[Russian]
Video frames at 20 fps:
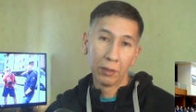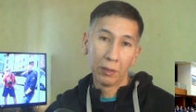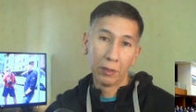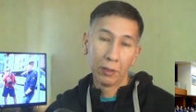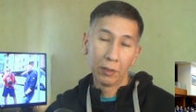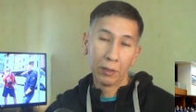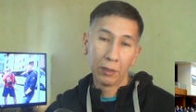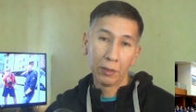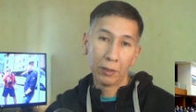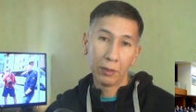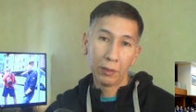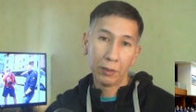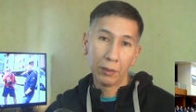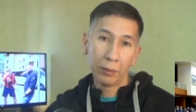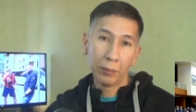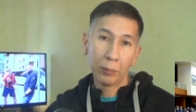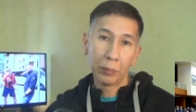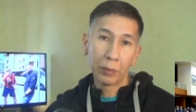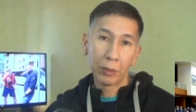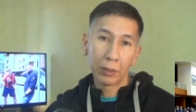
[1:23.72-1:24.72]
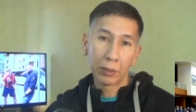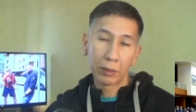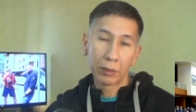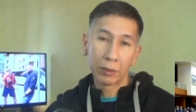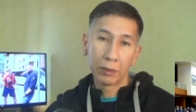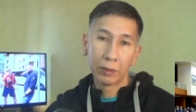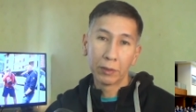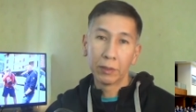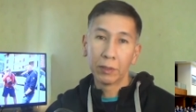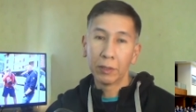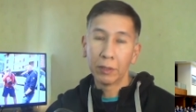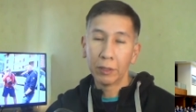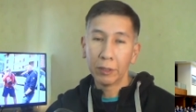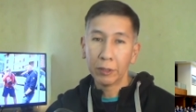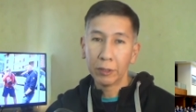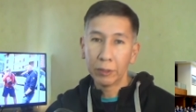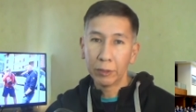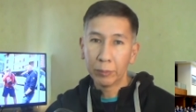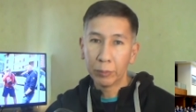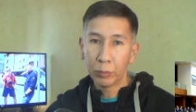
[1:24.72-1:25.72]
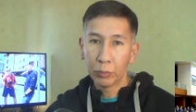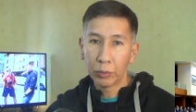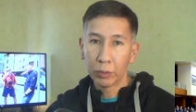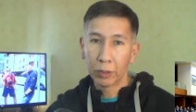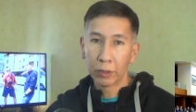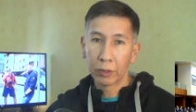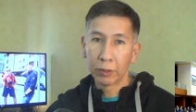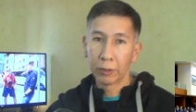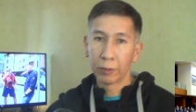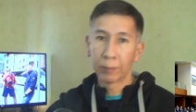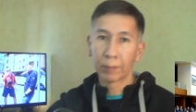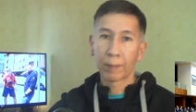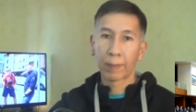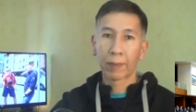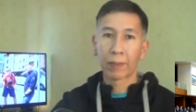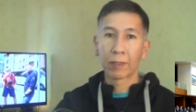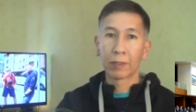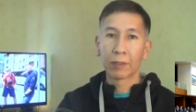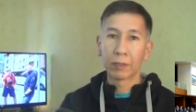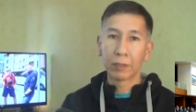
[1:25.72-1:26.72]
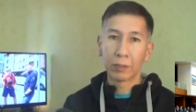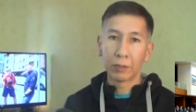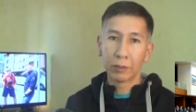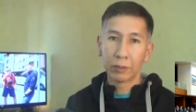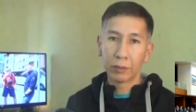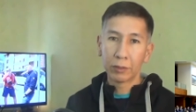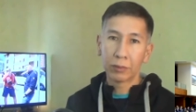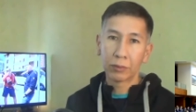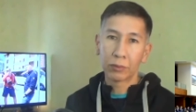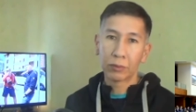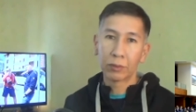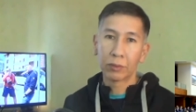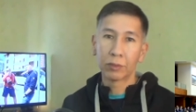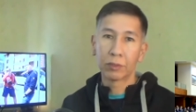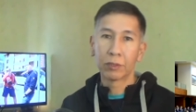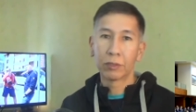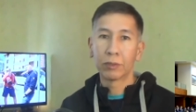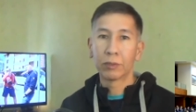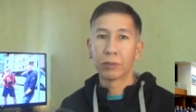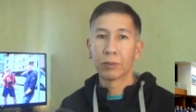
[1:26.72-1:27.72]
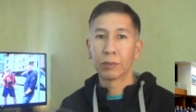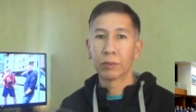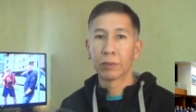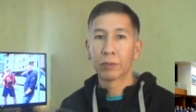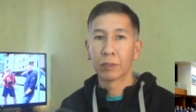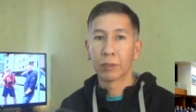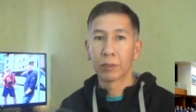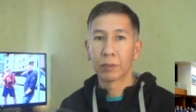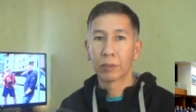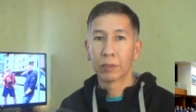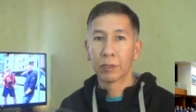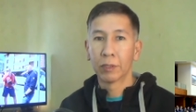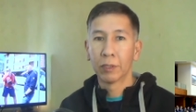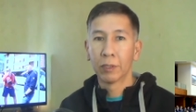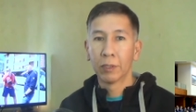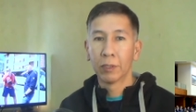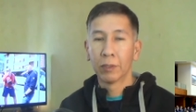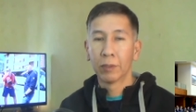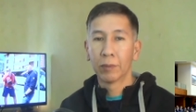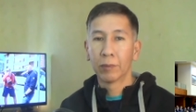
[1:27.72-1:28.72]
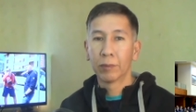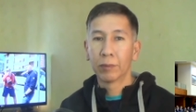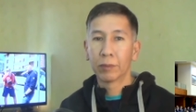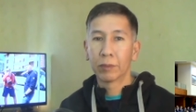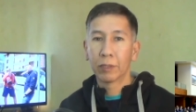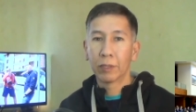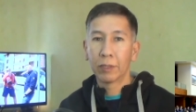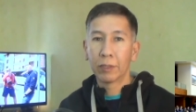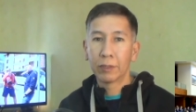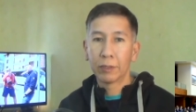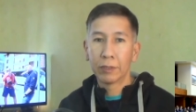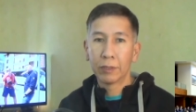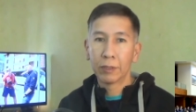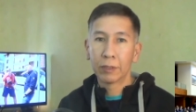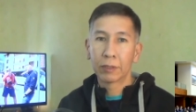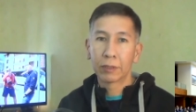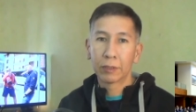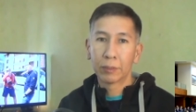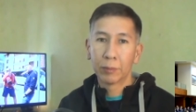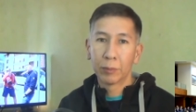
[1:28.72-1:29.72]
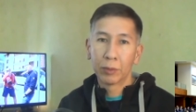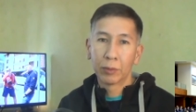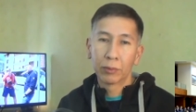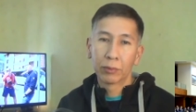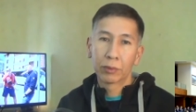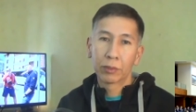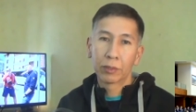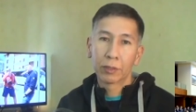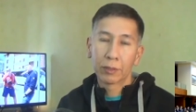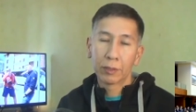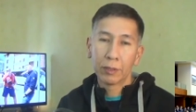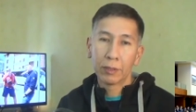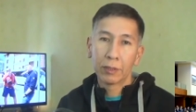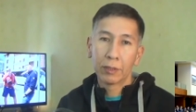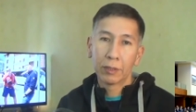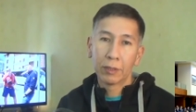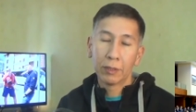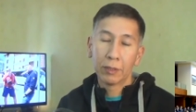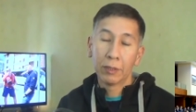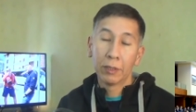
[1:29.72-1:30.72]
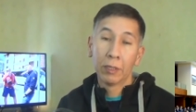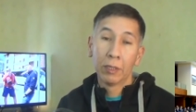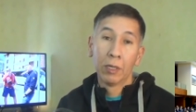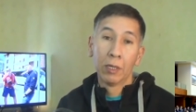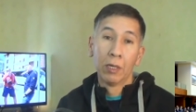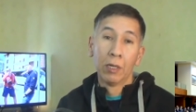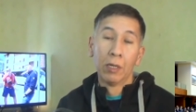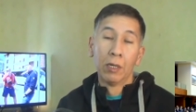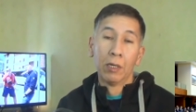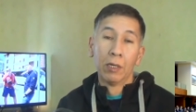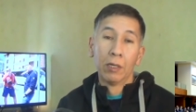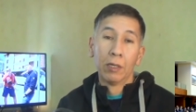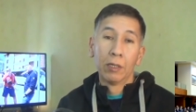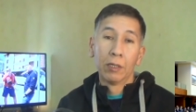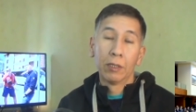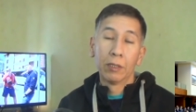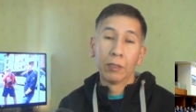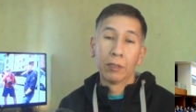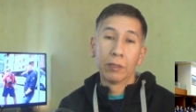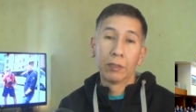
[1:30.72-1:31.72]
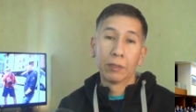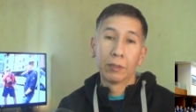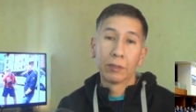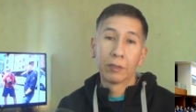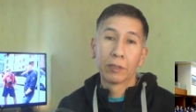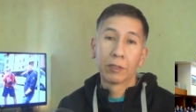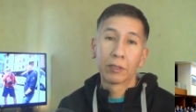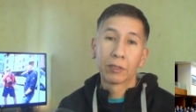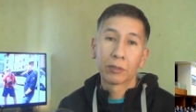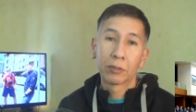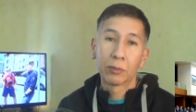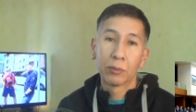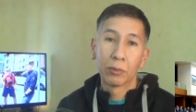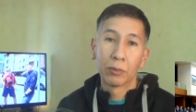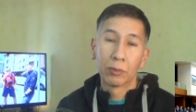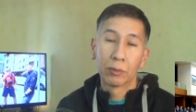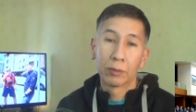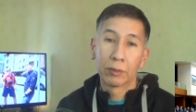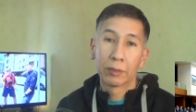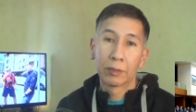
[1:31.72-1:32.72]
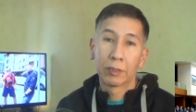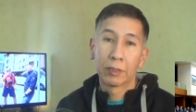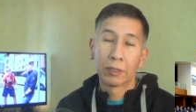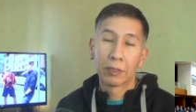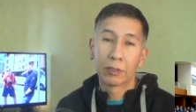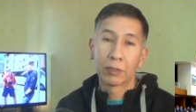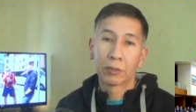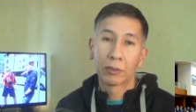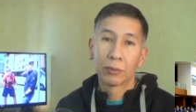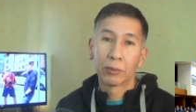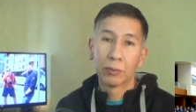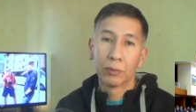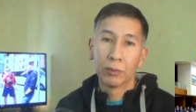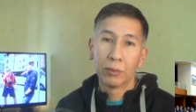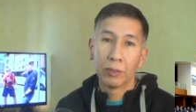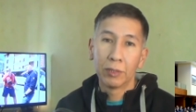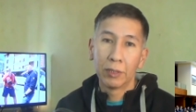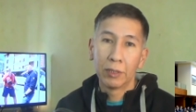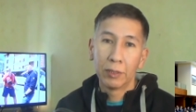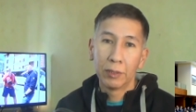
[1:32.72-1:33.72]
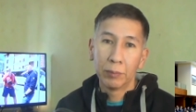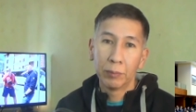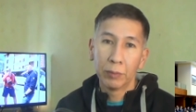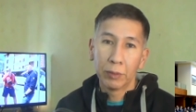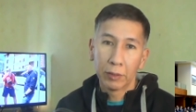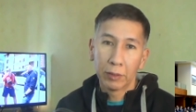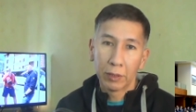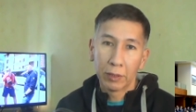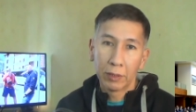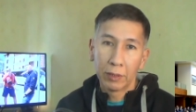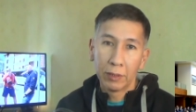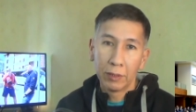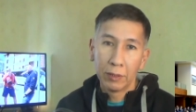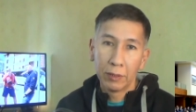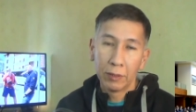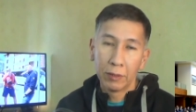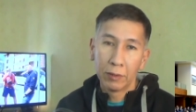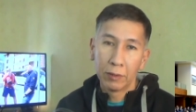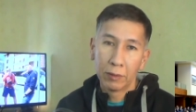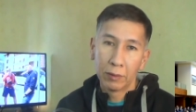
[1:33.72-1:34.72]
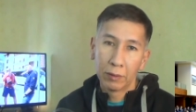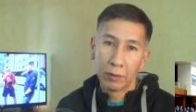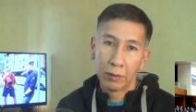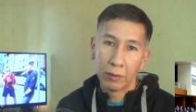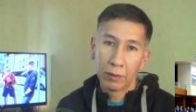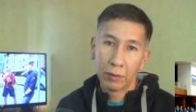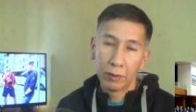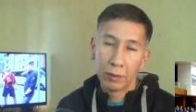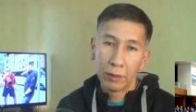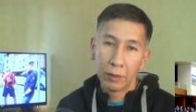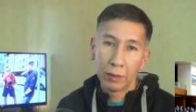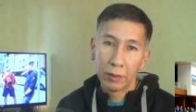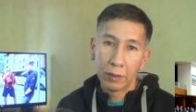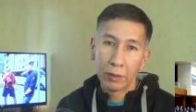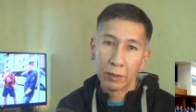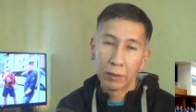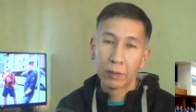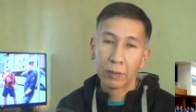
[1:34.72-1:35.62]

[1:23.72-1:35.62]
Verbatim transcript: эти партии, эти депутаты содержатся за счет нас вот от сердца могу сказать, да, а, за что, за что им такие деньги,